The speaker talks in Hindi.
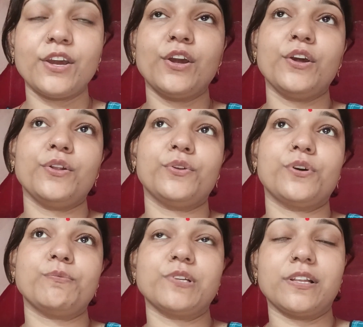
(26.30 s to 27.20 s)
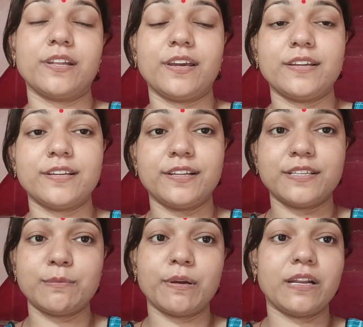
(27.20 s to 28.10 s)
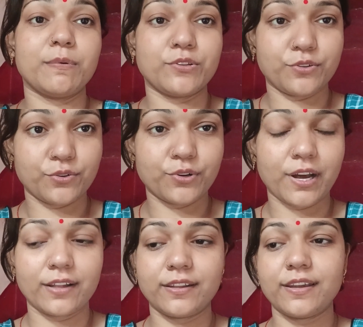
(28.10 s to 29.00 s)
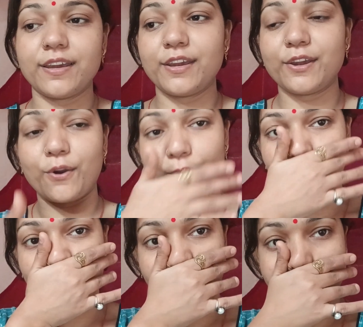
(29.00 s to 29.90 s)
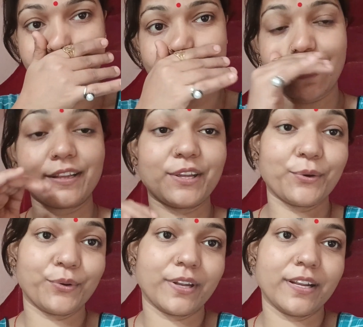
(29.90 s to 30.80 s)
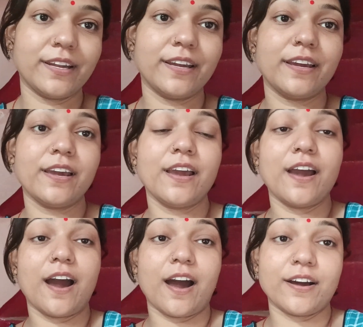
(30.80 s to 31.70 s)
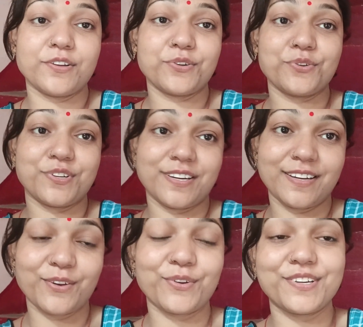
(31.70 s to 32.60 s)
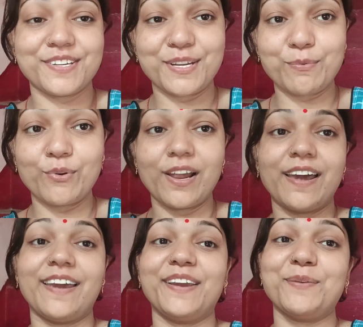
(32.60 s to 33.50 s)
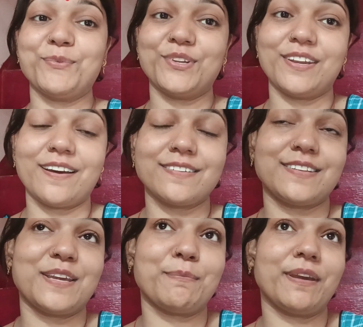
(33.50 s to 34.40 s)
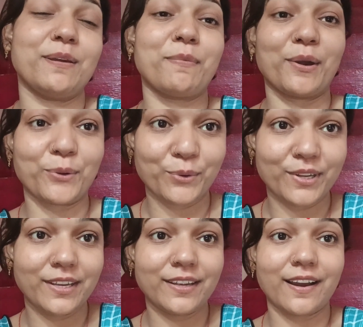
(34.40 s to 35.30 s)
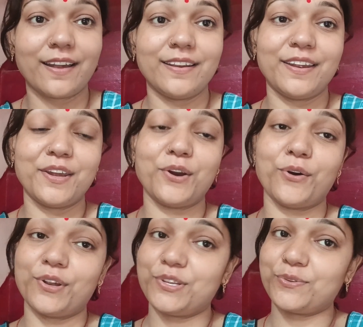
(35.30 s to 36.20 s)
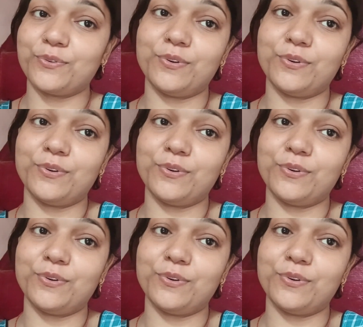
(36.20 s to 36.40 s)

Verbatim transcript: खानी है मैक्रोनी बना देना मम्मी और हमें टिफ़िन में भी मैक्रोनी लेके जानी है तो पहले चलते हैं किचन में और फिर बच्चों के लिए हम बना देते हैं जल्दी से नाश्ता और चाय